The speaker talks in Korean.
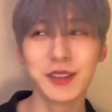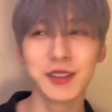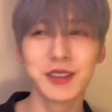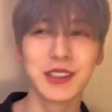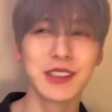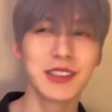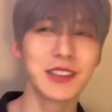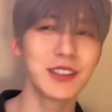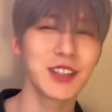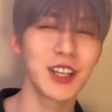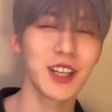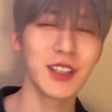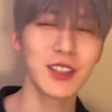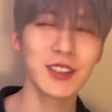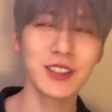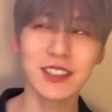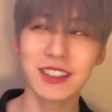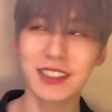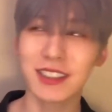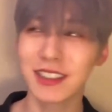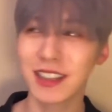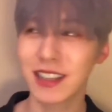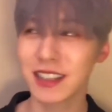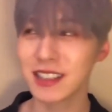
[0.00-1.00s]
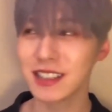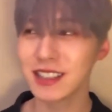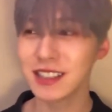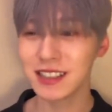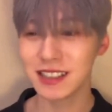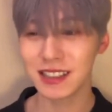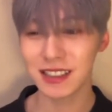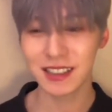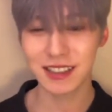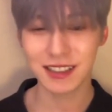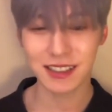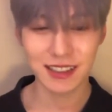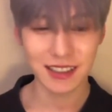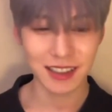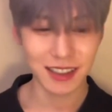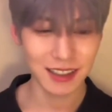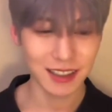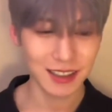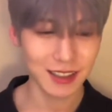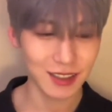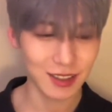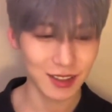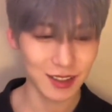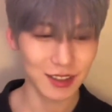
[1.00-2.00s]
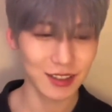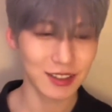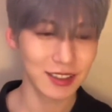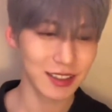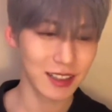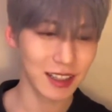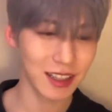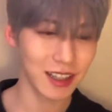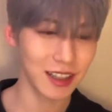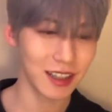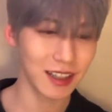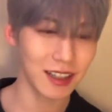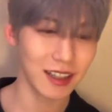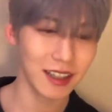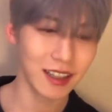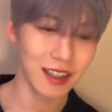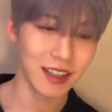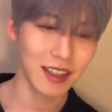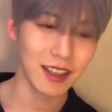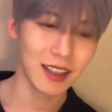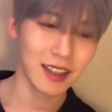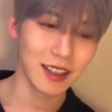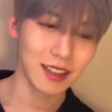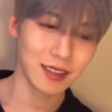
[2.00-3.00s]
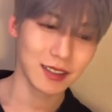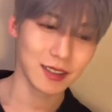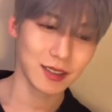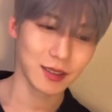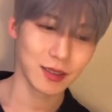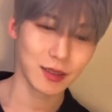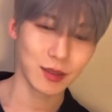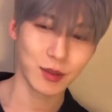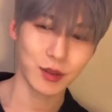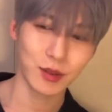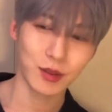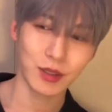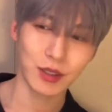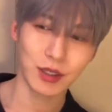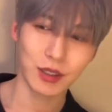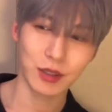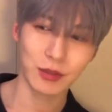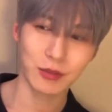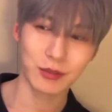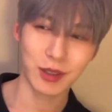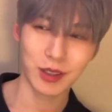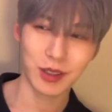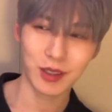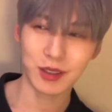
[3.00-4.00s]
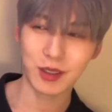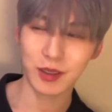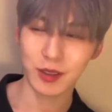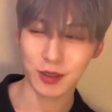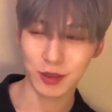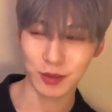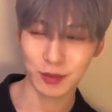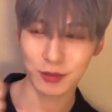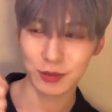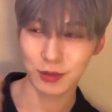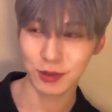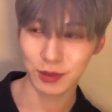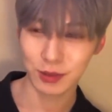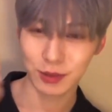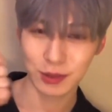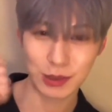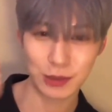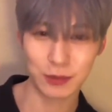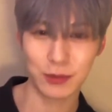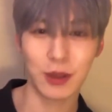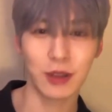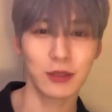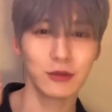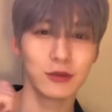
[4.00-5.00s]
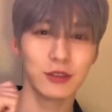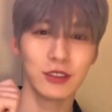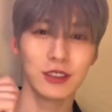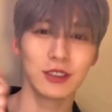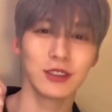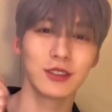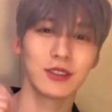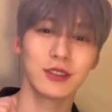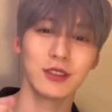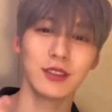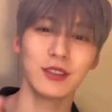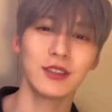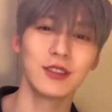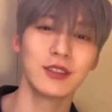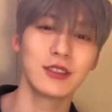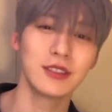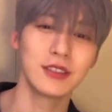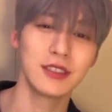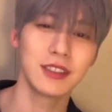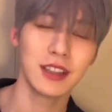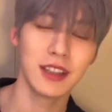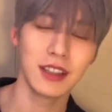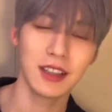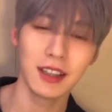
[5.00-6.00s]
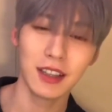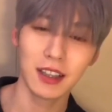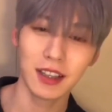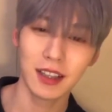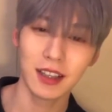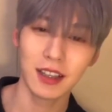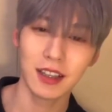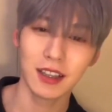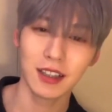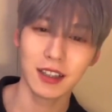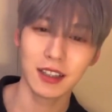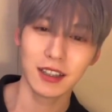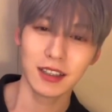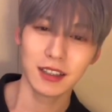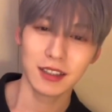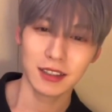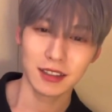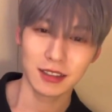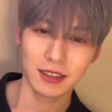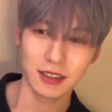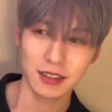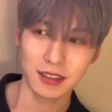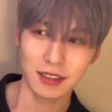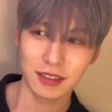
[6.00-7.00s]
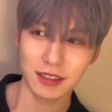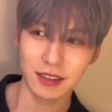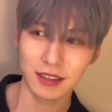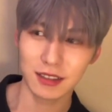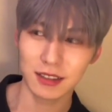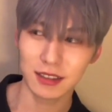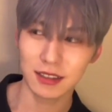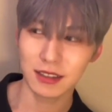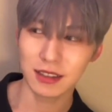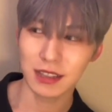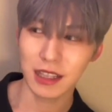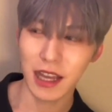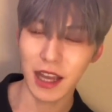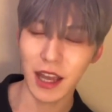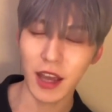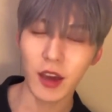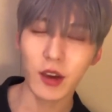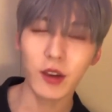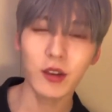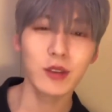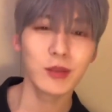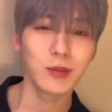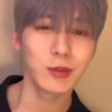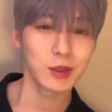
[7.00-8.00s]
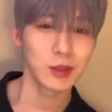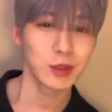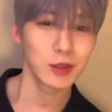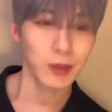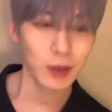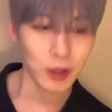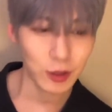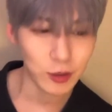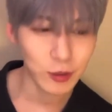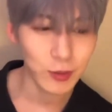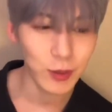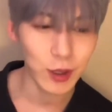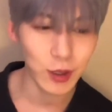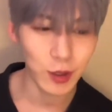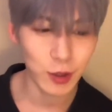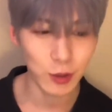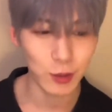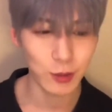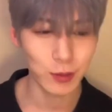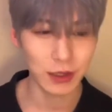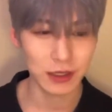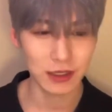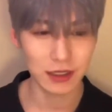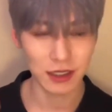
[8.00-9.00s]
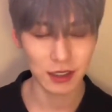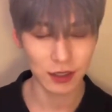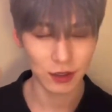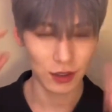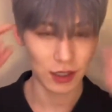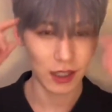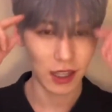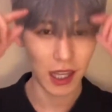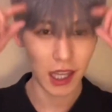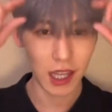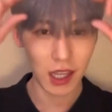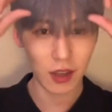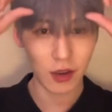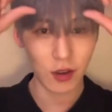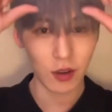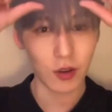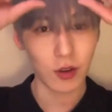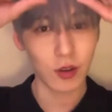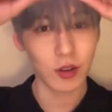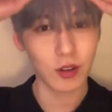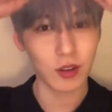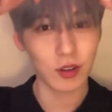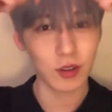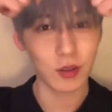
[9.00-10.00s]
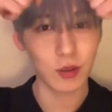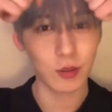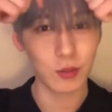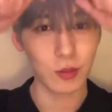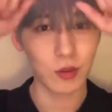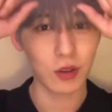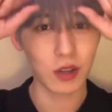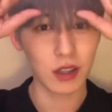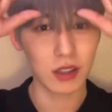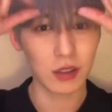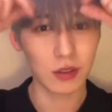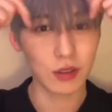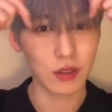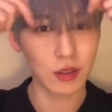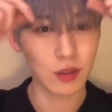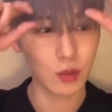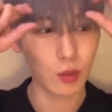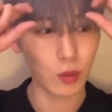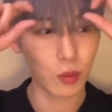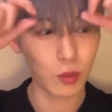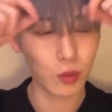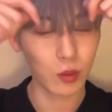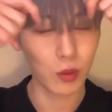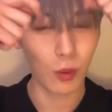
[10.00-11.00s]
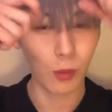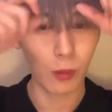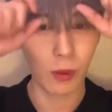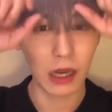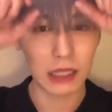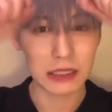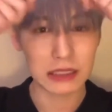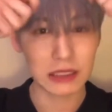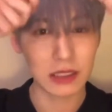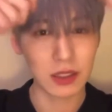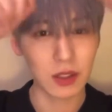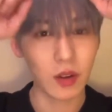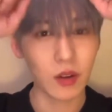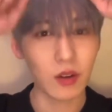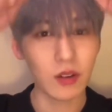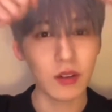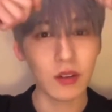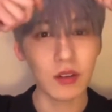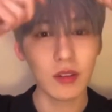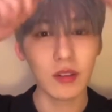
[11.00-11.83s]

어디 촬영장 대기실에 있었는데 서우형이 메이크업을 이제 받고 있었어요. 근데 헤어를 먼저 받고 메이크업을 받는 헤어 뭐라 그러지 돌돌 많은 거